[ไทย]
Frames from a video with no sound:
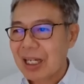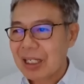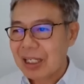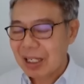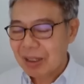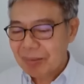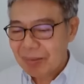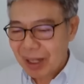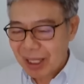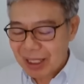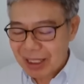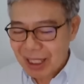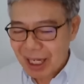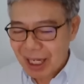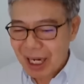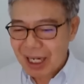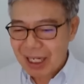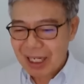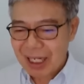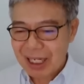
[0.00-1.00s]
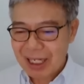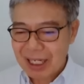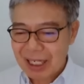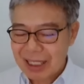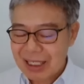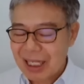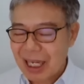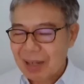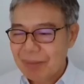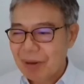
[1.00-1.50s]
ฉะนั้นแบงก์ชาติเนี่ยใน
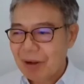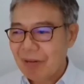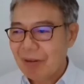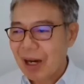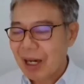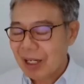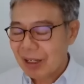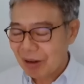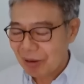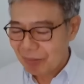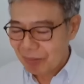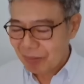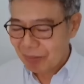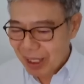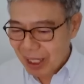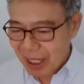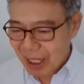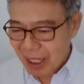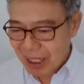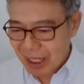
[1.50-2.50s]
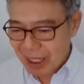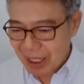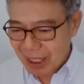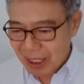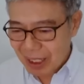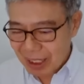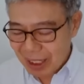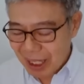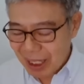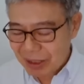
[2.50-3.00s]
ใจบอกว่าดอกเบี้ย
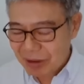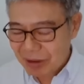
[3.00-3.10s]
น